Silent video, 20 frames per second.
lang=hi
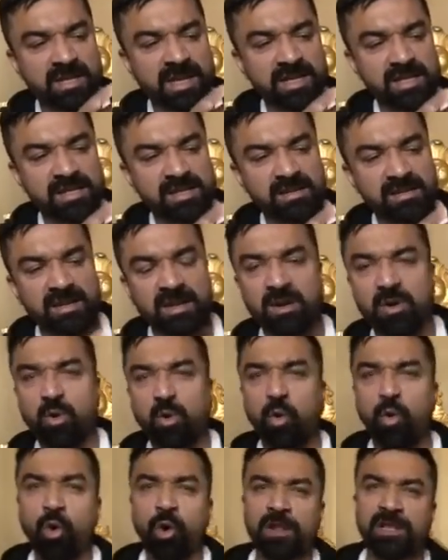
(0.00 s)
दिस
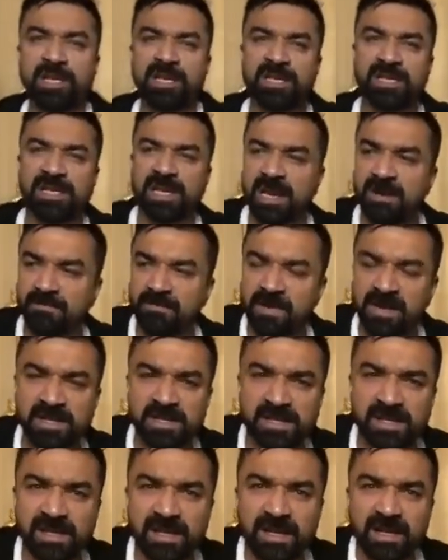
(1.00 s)
ऑल दिस
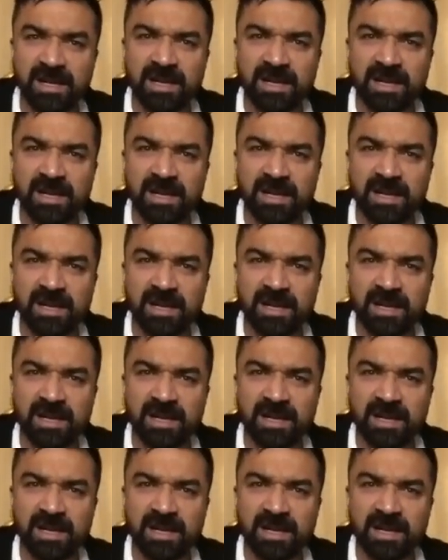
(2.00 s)
सेल्फीज